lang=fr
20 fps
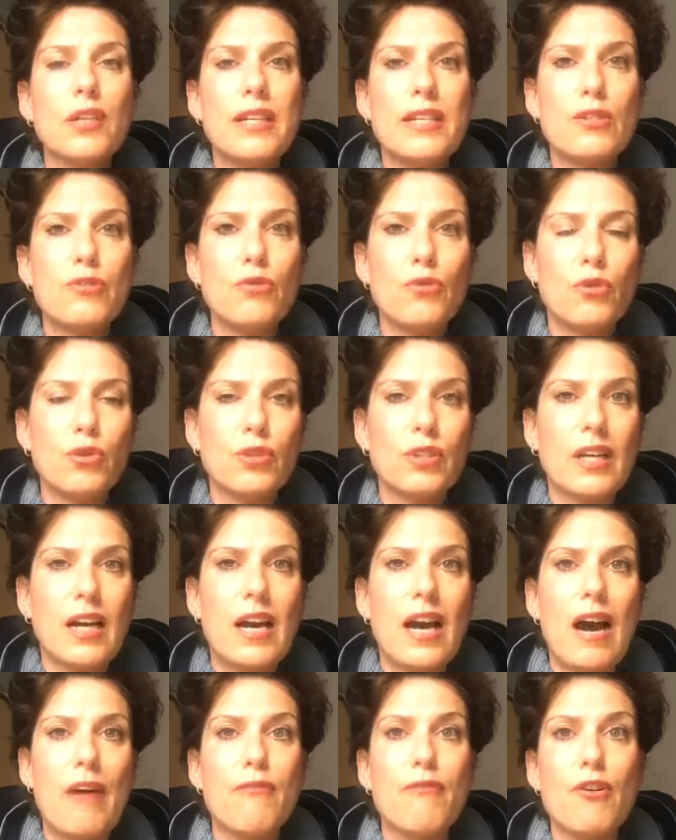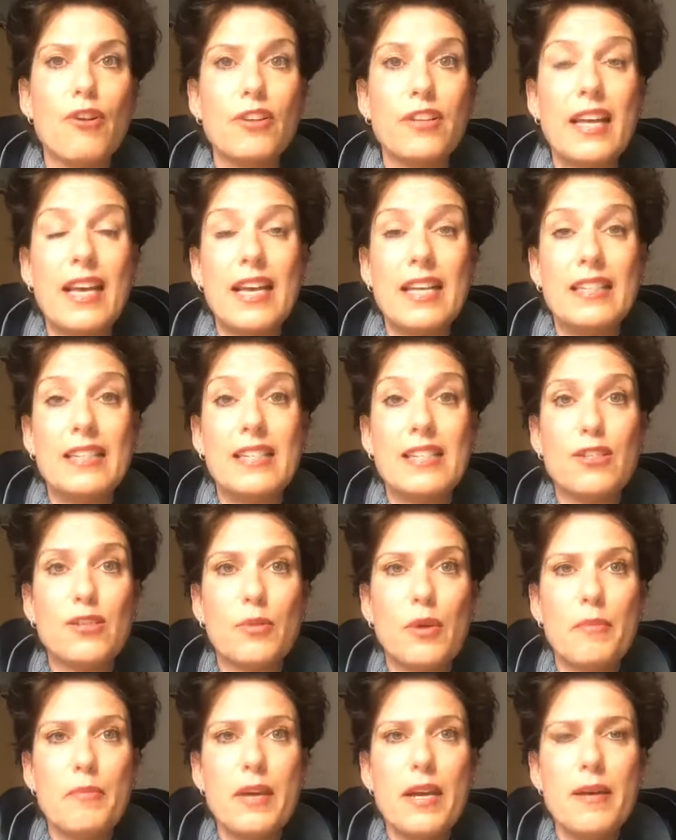les autres avant d'aider
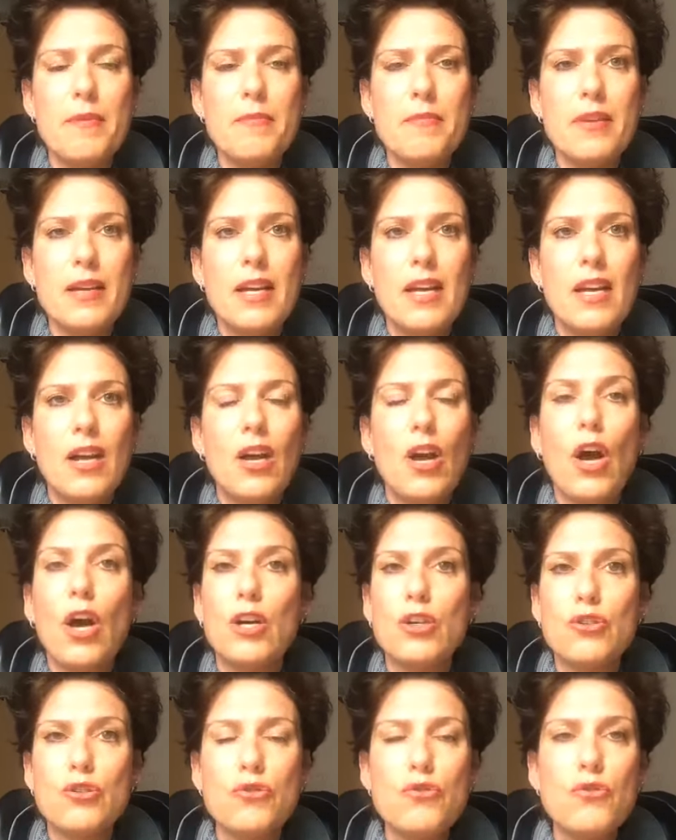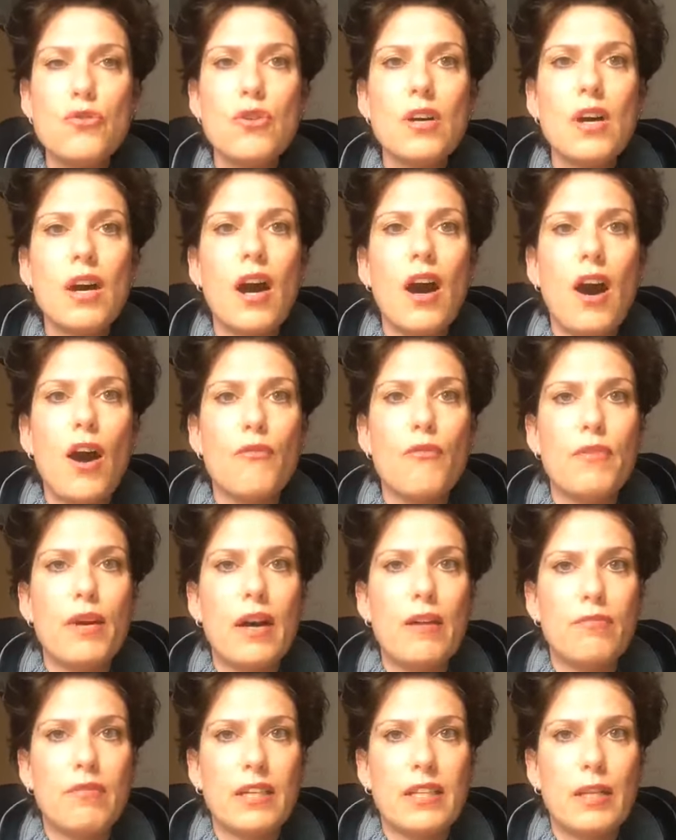soi-même, un jour, on va
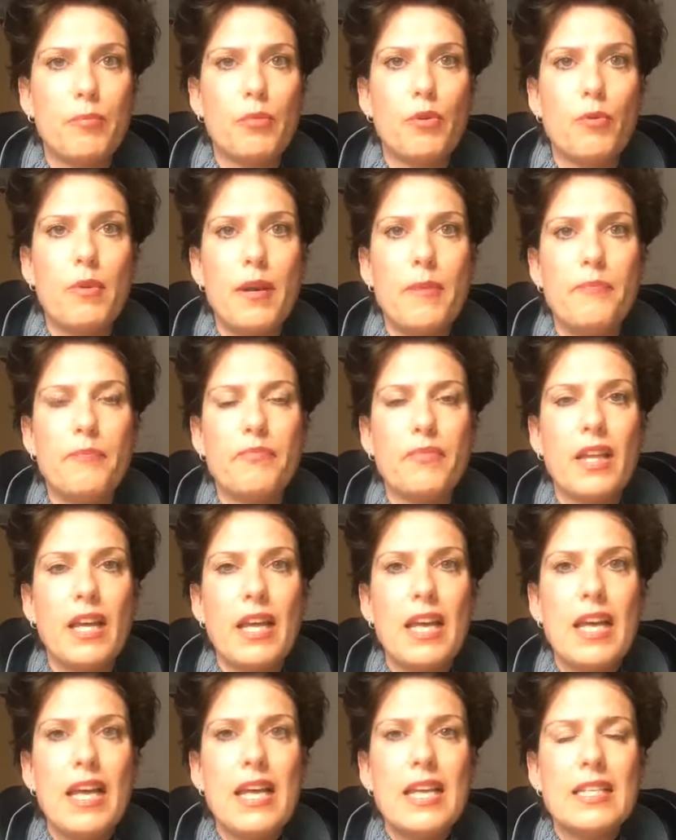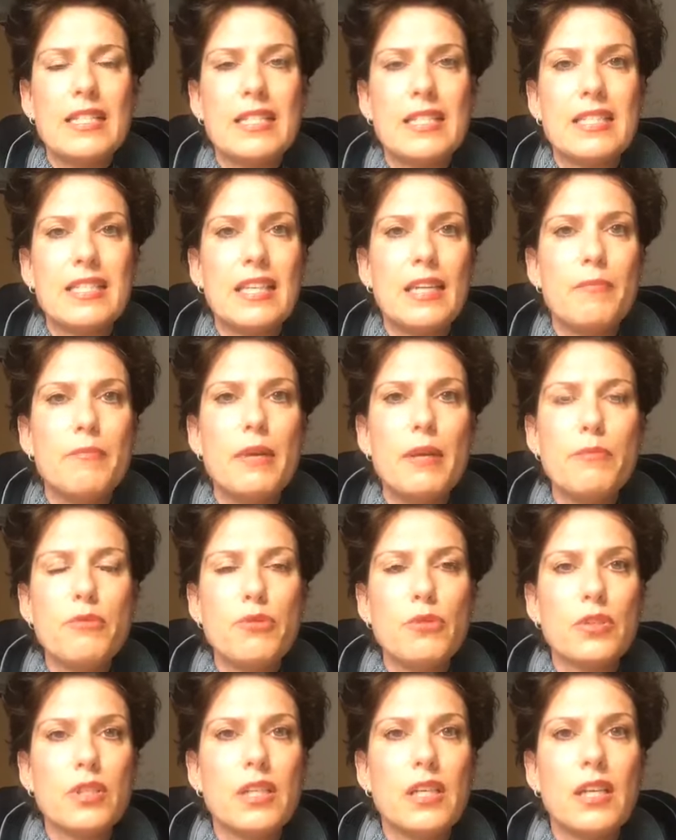avoir des problèmes. Ça, c'est la même
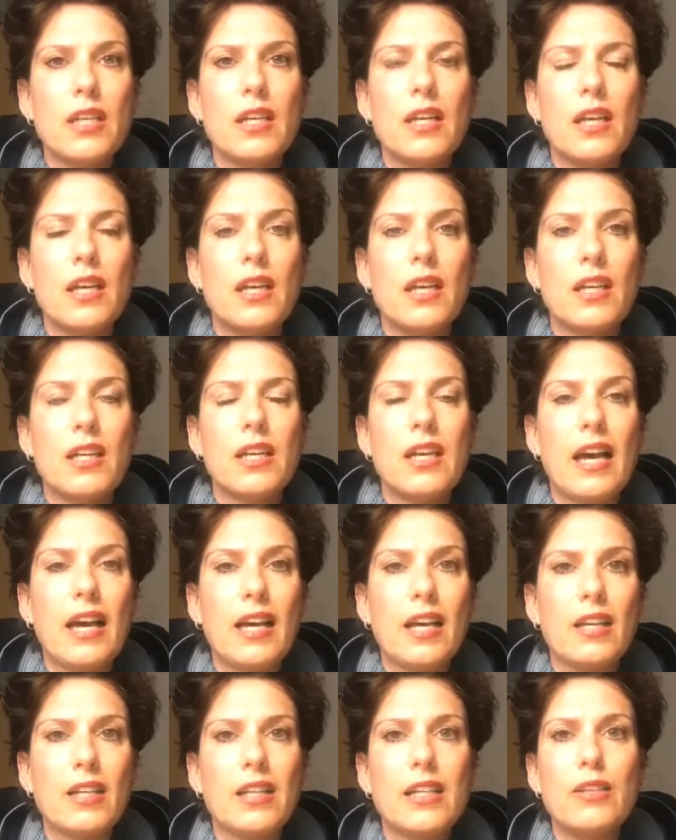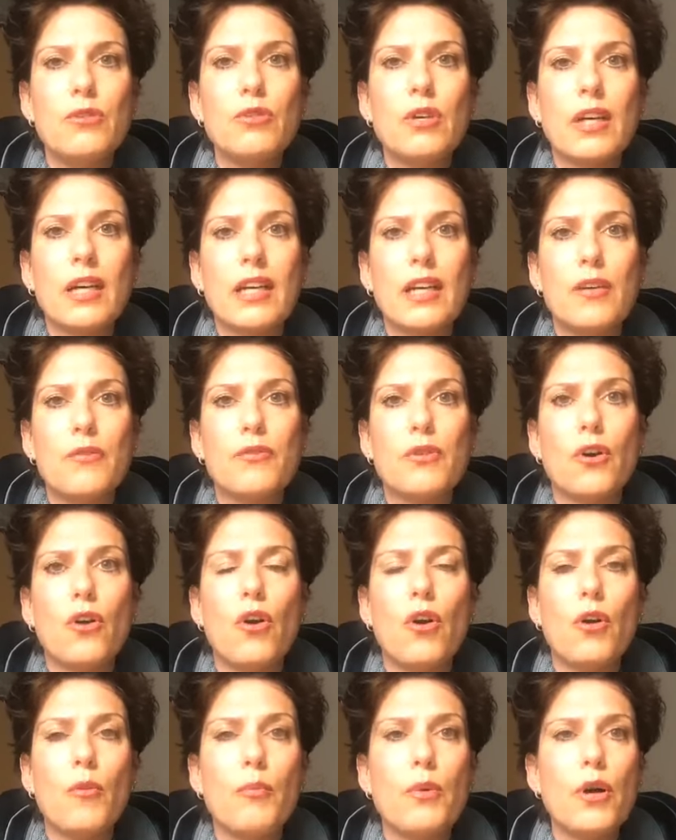chose qui, euh, qui, nous arrive.
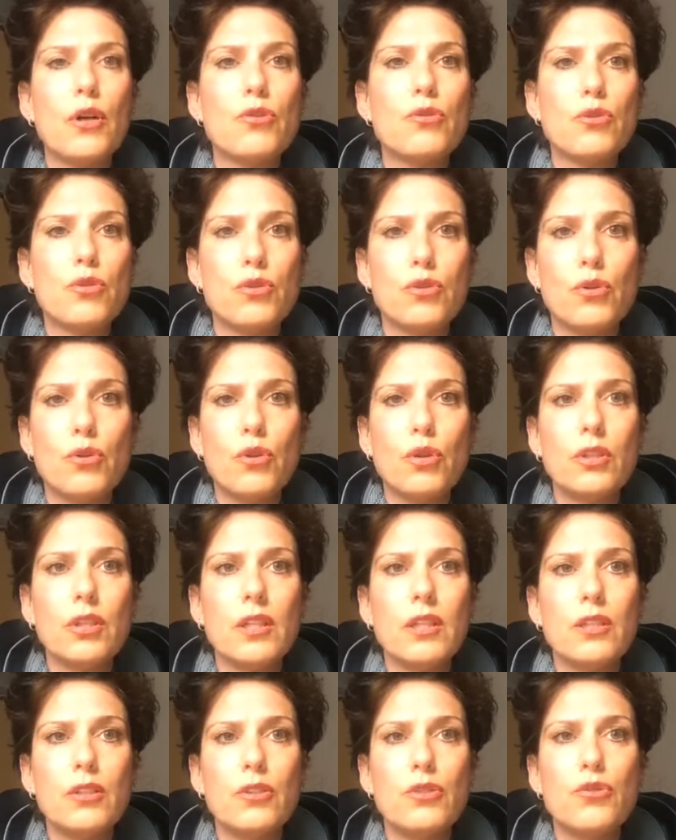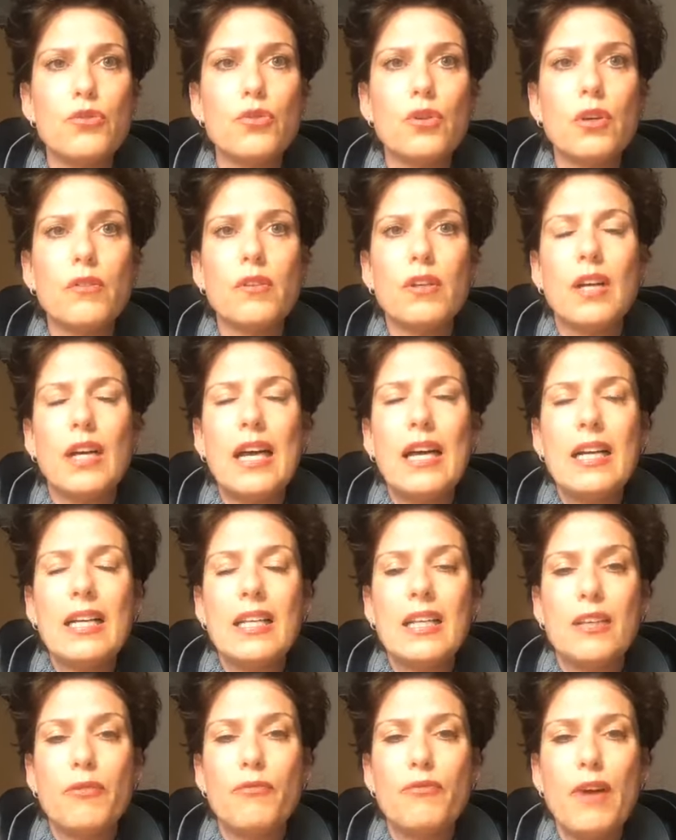Quand on pense aux autres, le jour
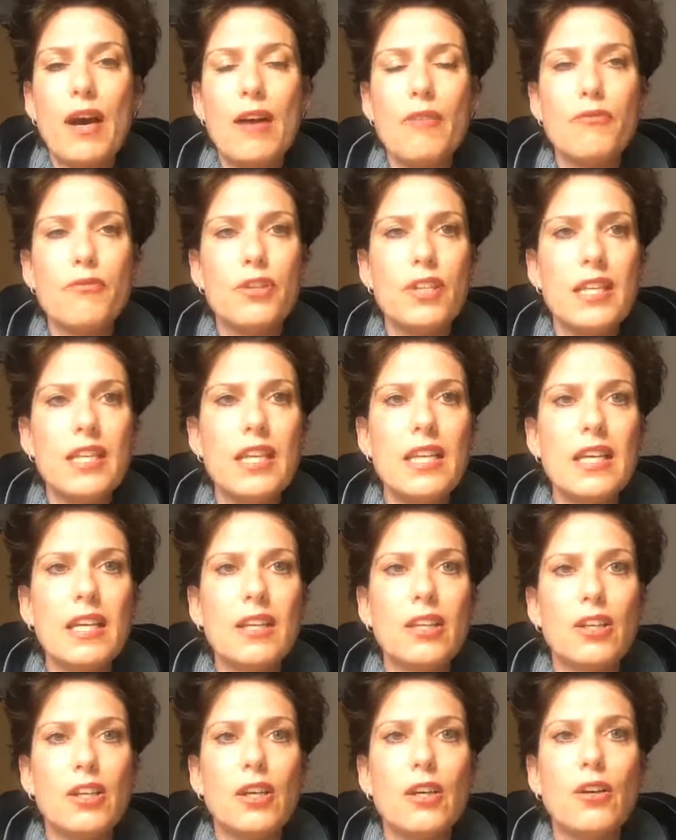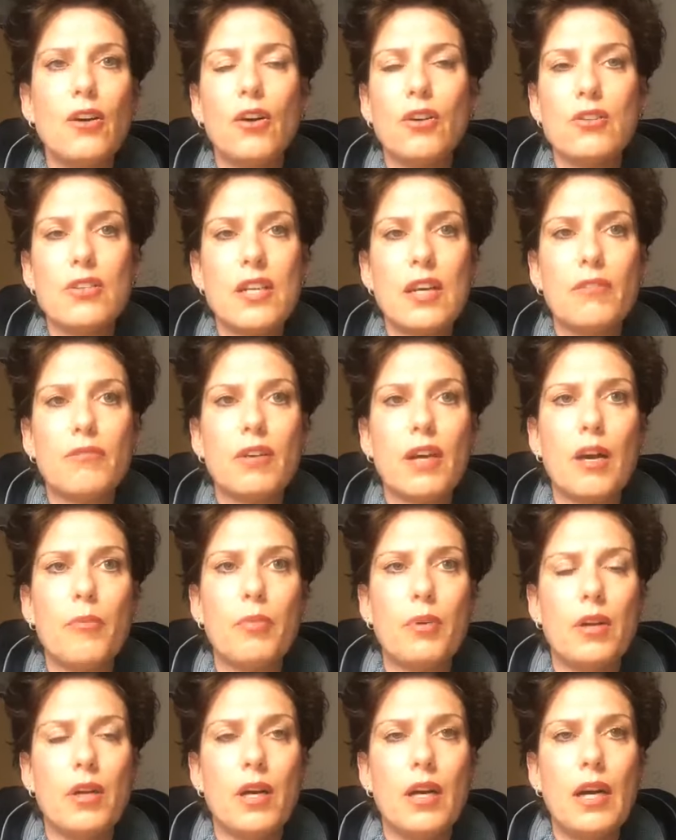va venir qu'on ne servira
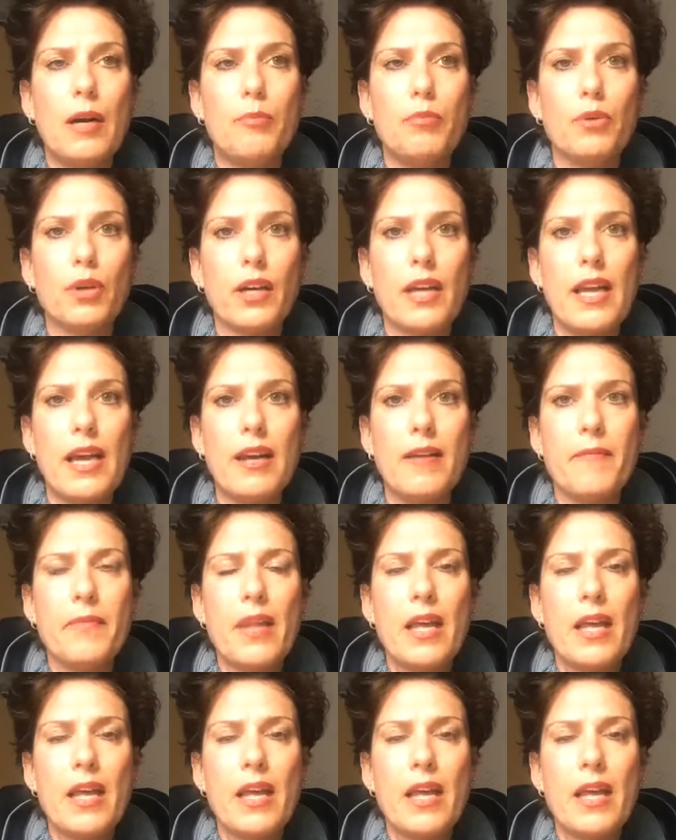à, à, plus rien.